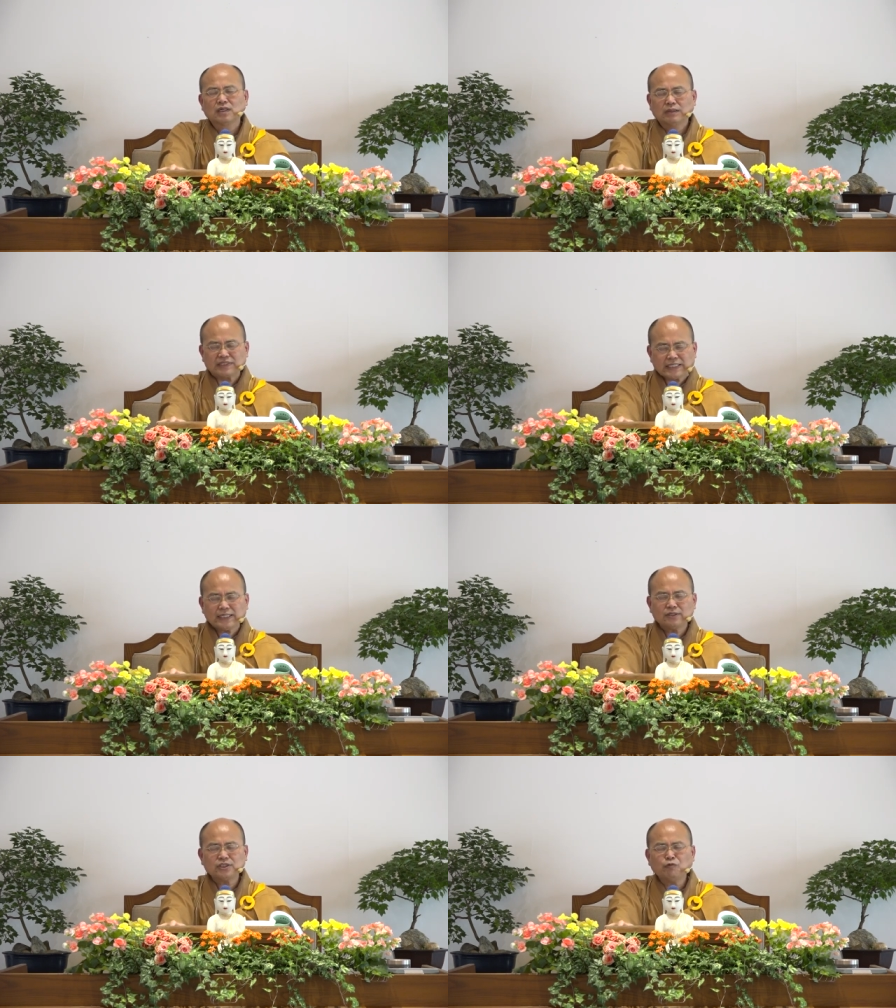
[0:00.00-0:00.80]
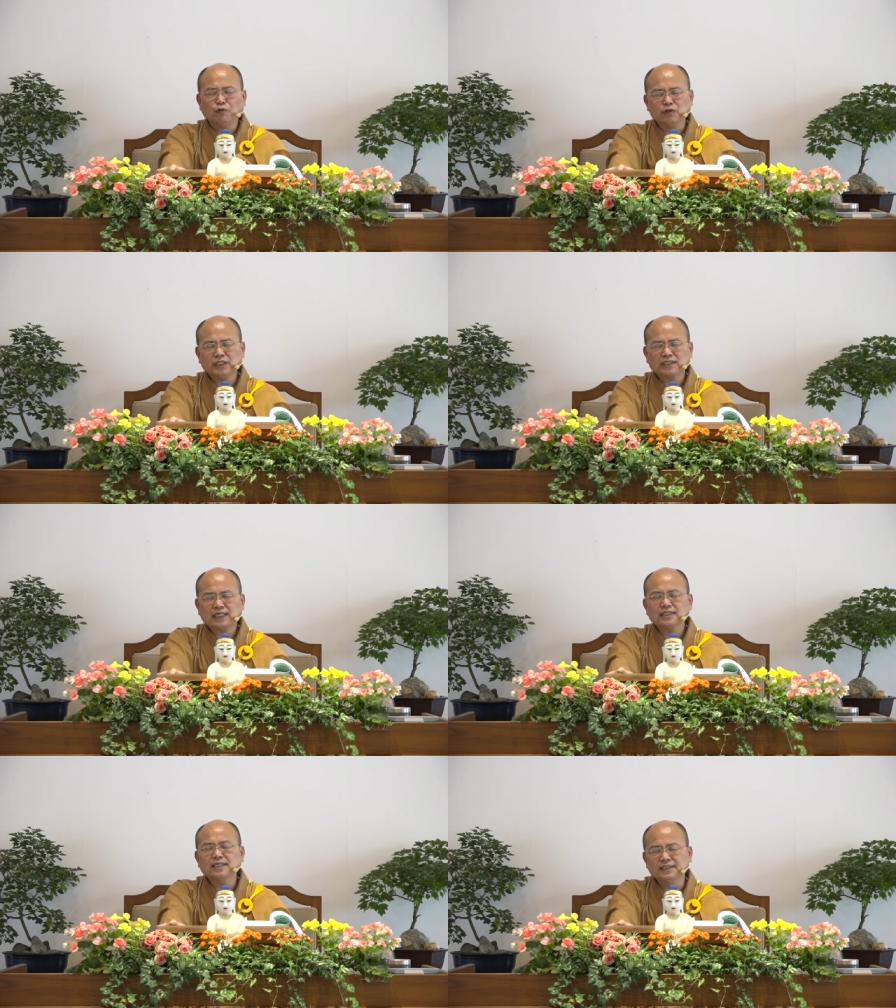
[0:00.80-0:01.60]
那么，第一个就否定
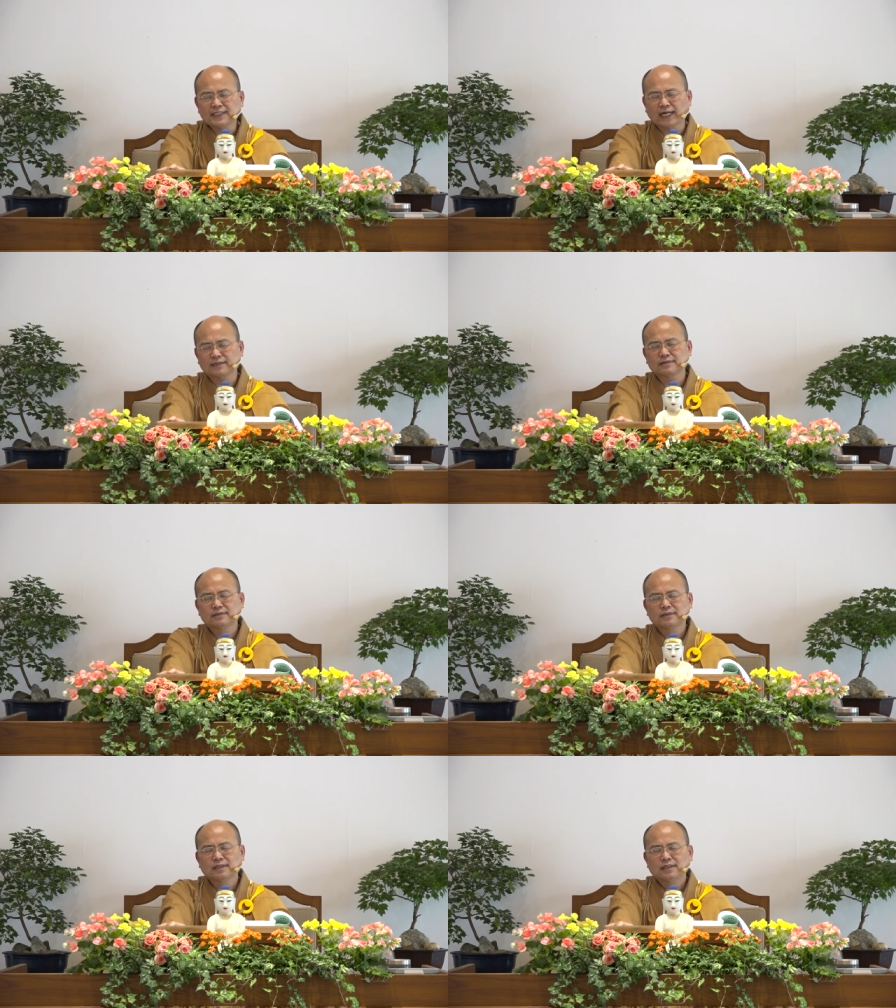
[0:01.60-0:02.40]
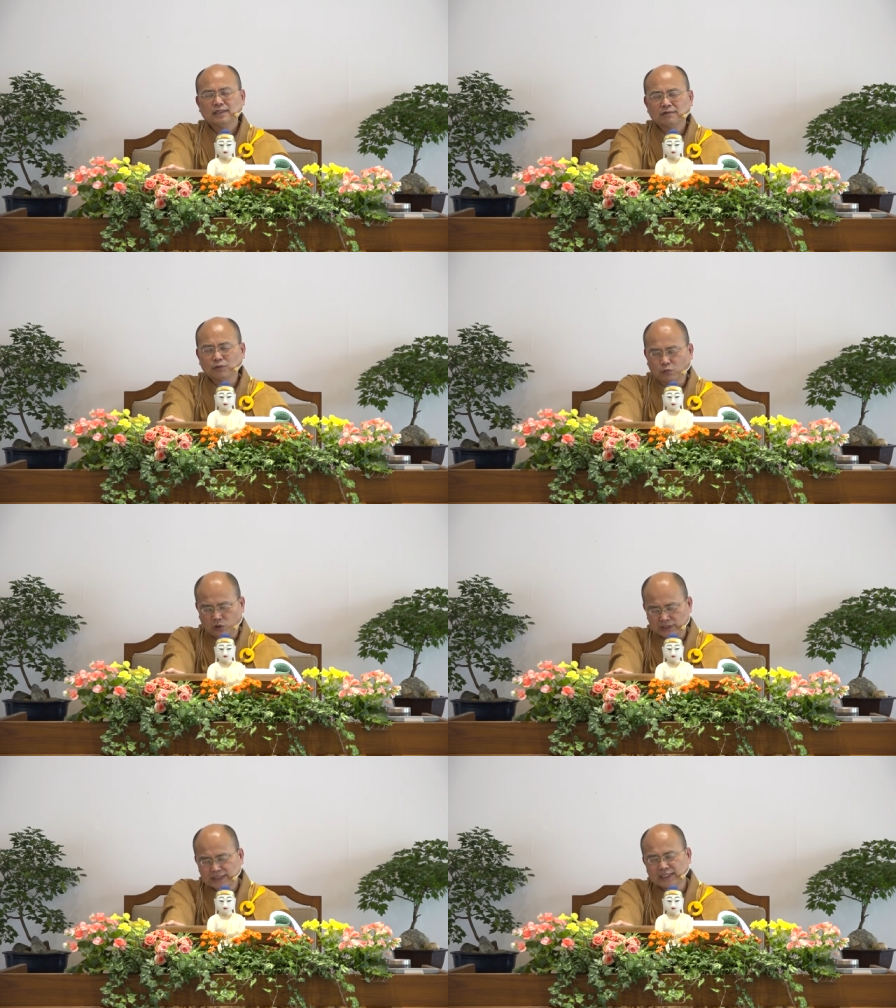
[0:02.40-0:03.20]
它的恒常，因为
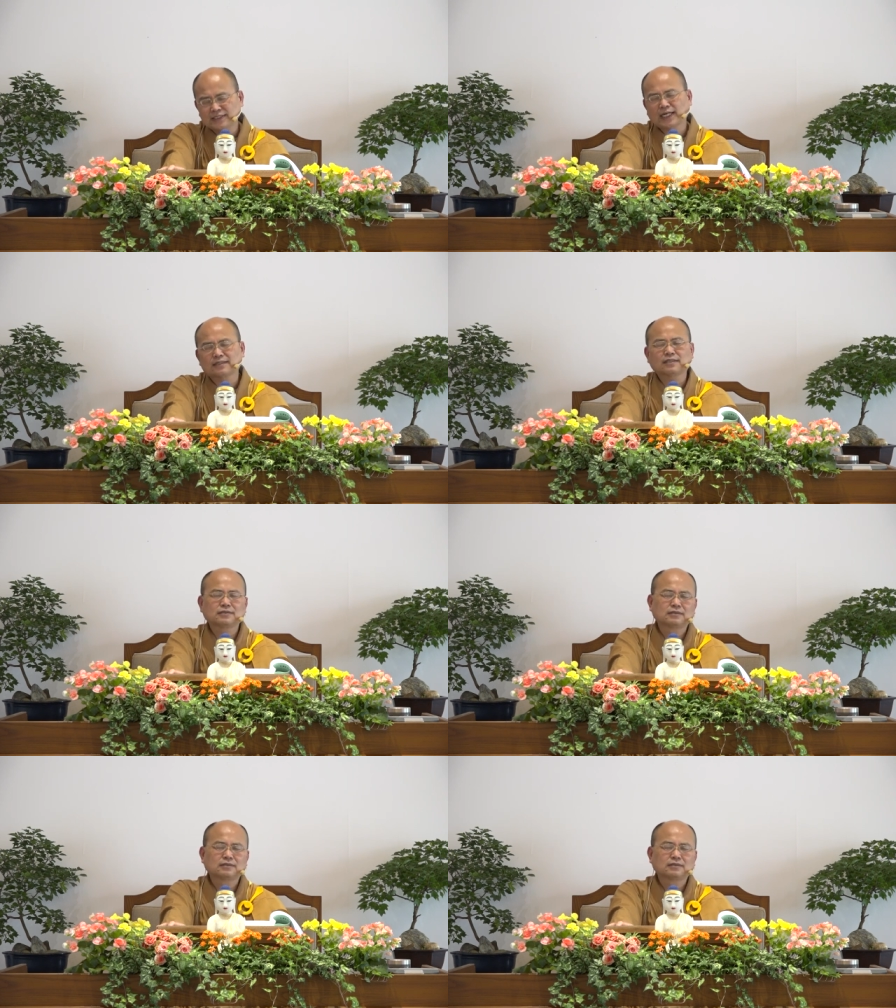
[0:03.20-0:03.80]
我是恒常的。